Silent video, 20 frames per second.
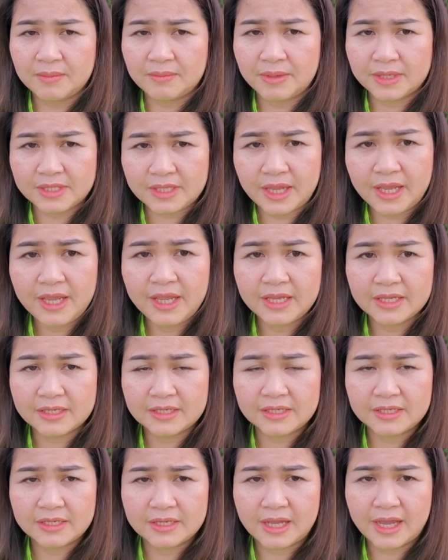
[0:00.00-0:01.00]
ประเทศ
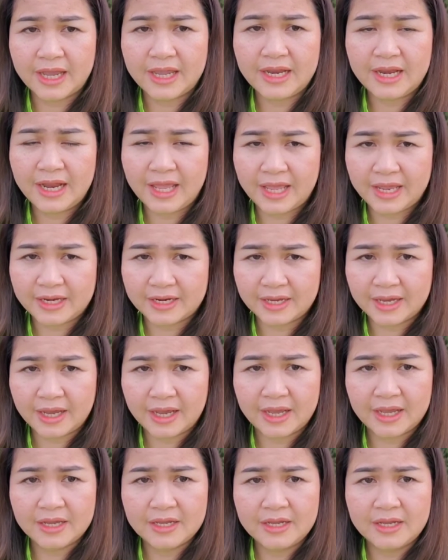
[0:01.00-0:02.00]
ไอร์แลนด์นะคะ